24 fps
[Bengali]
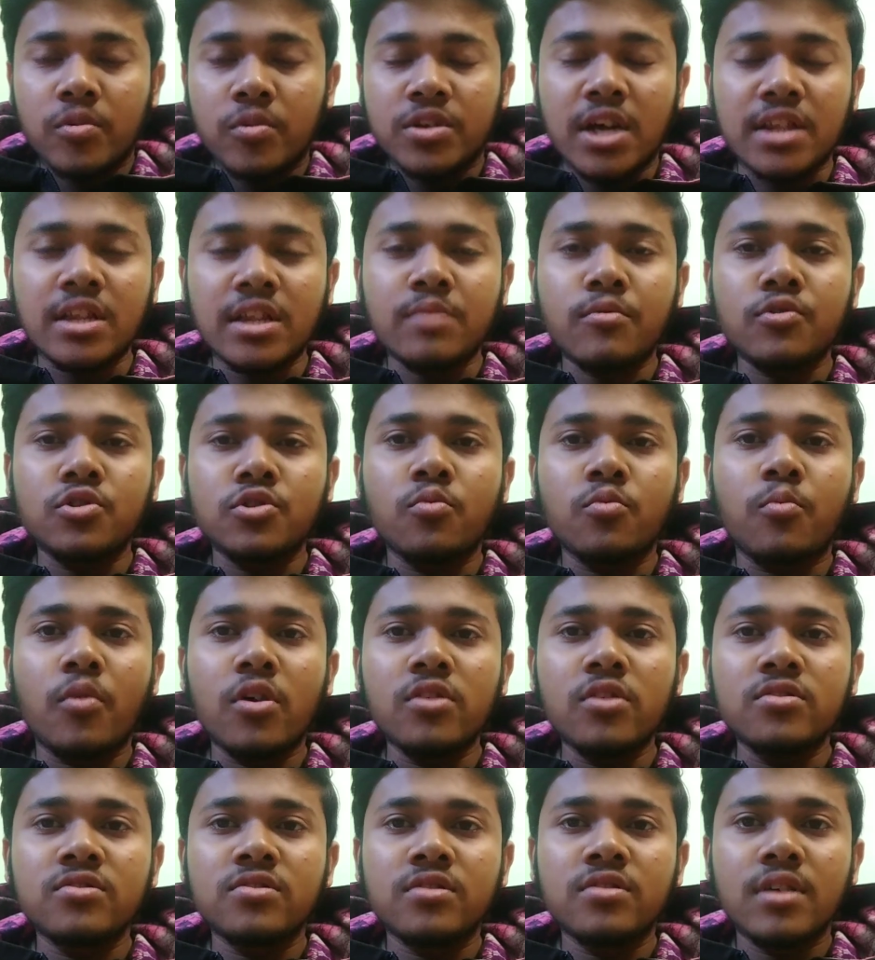সাদা বছর
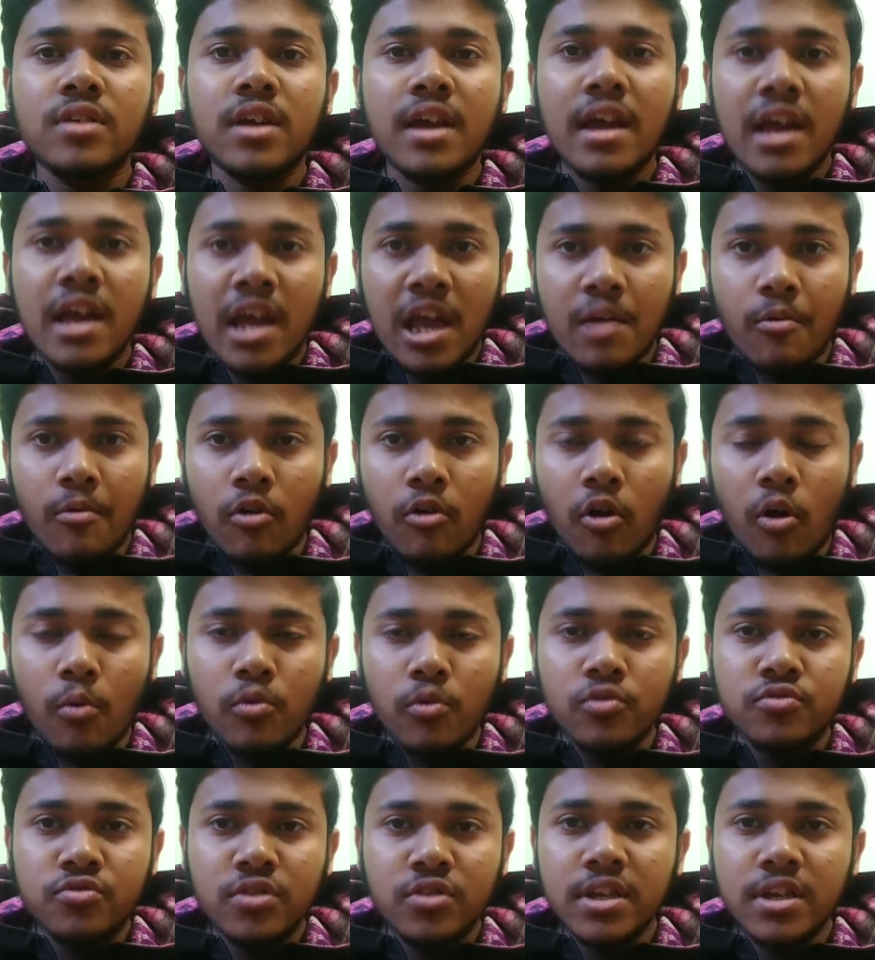বয়স এবং
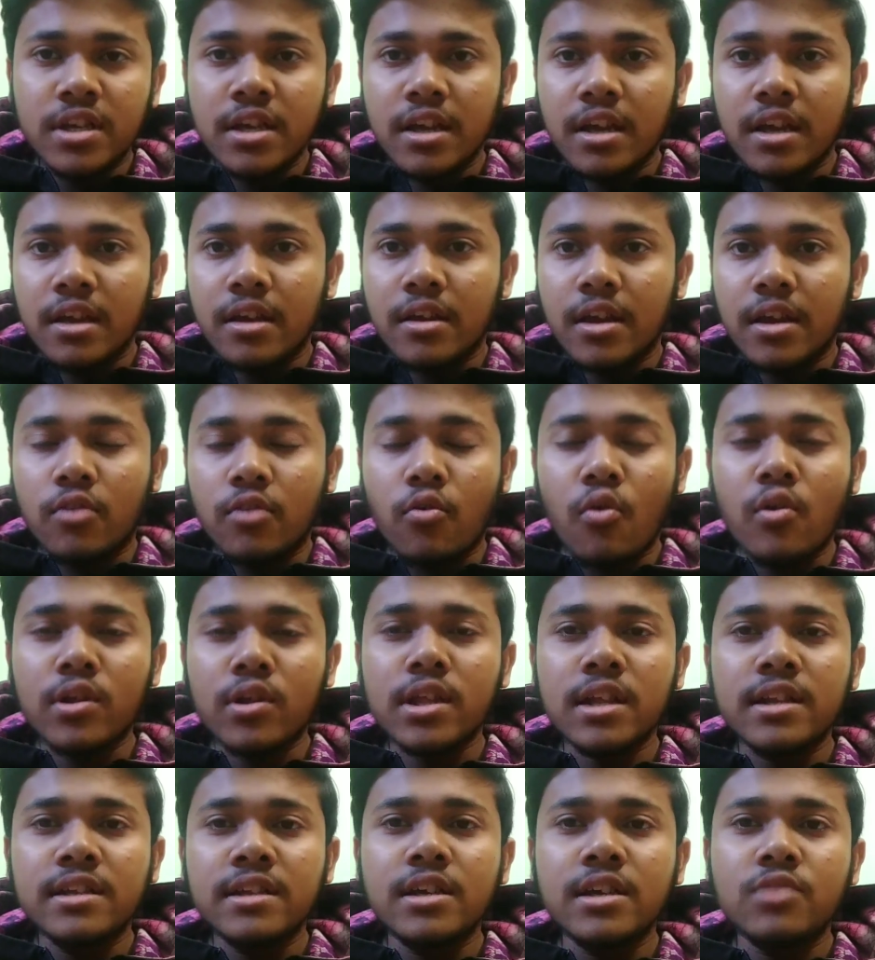অবশ্যই এই
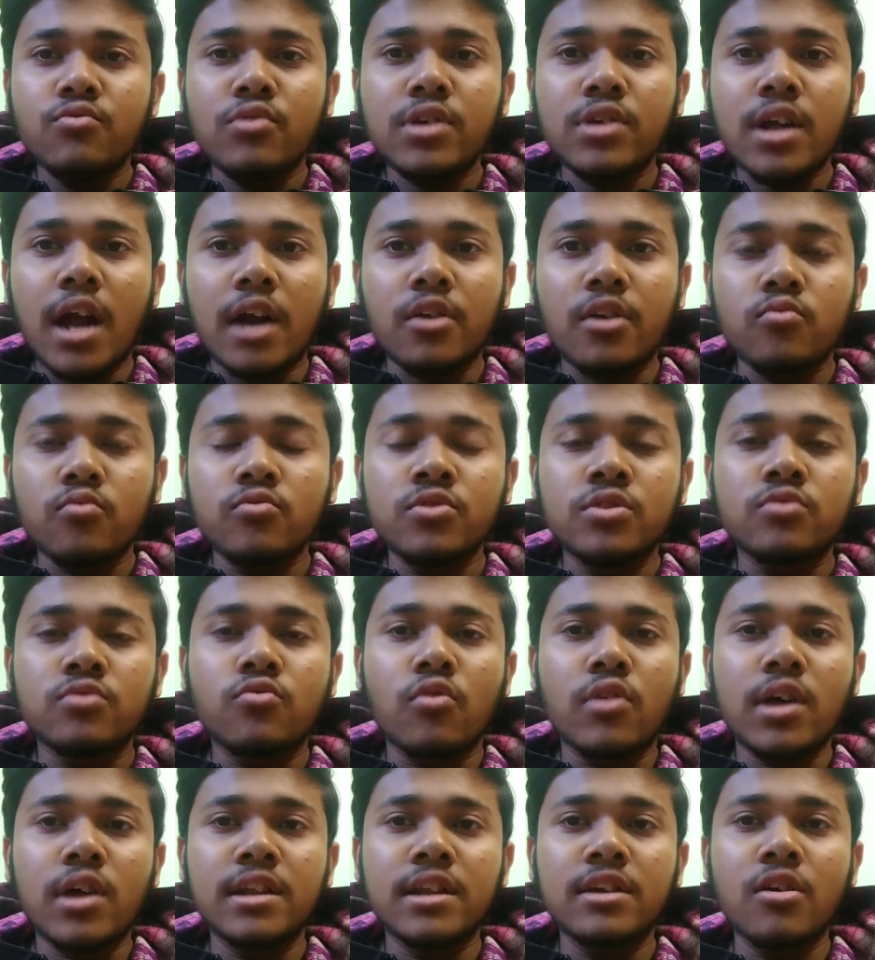কলকাতা লিগে দু হাজার আঠারো উনিশ
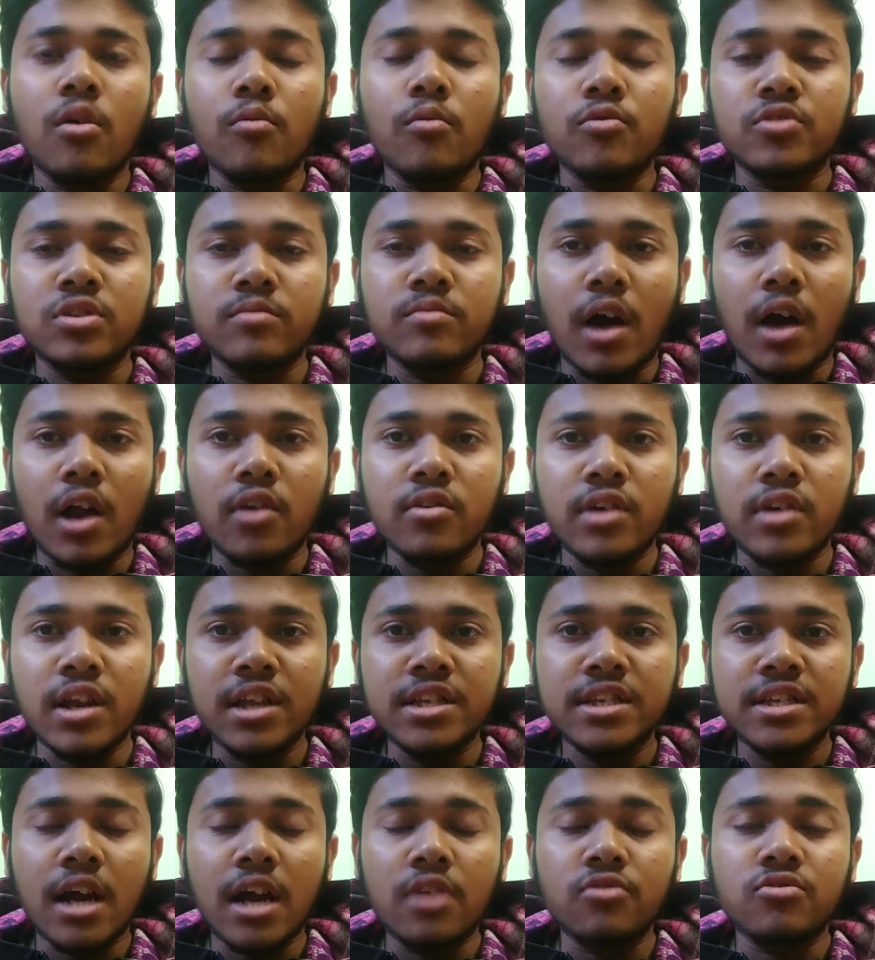কলকাতা লিগে অবশ্যই ভালো
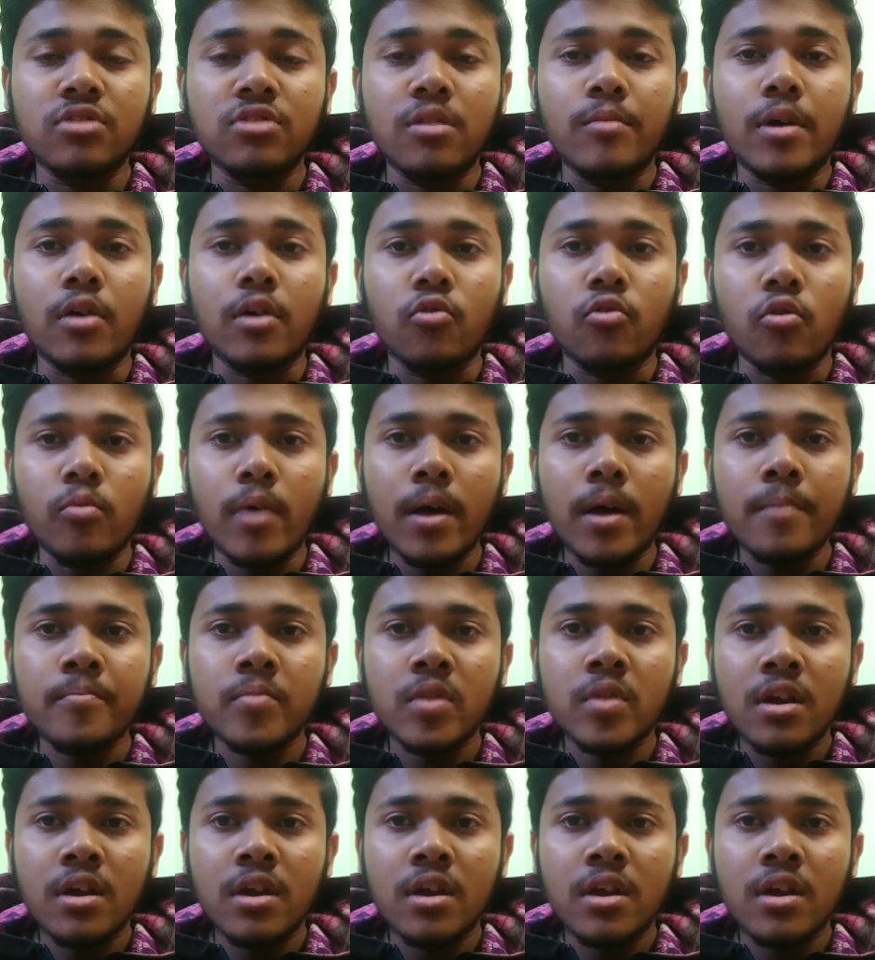খেলেছে আনসুনামা ক্রোমা